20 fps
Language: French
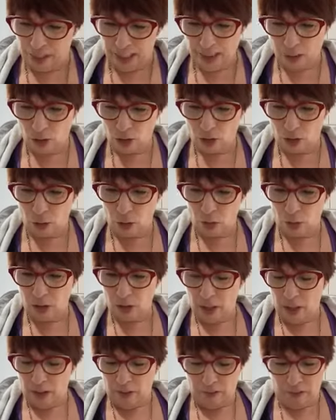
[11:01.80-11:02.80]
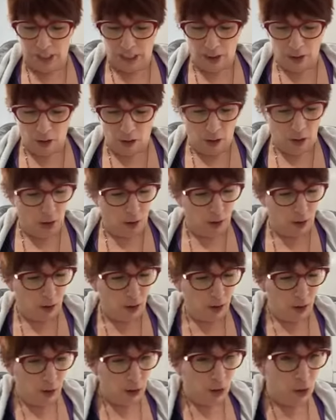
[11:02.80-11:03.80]
Plein de choses. Fait que
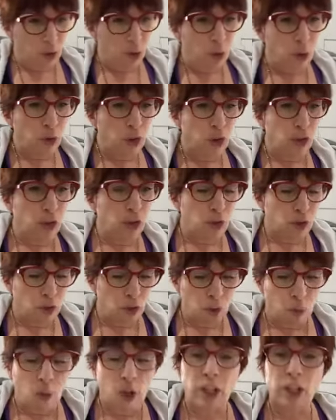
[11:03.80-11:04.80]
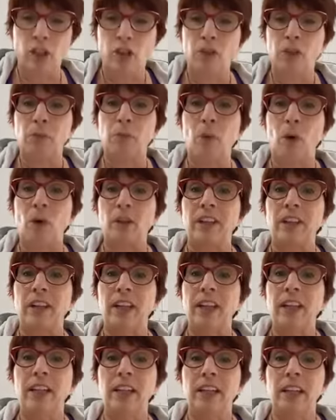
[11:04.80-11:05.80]
deux que, trois que je vais te
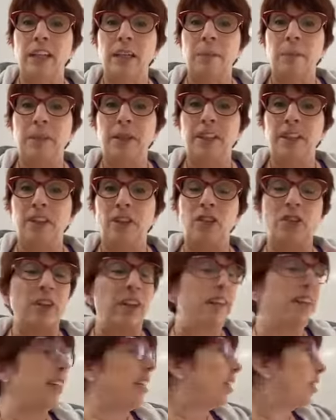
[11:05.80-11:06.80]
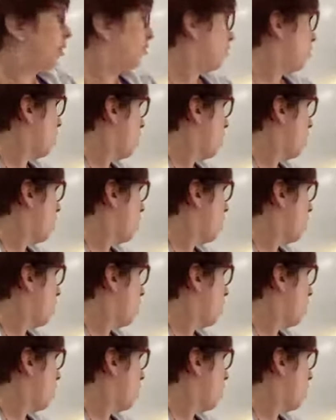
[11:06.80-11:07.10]
montrer, puis je vais essayer de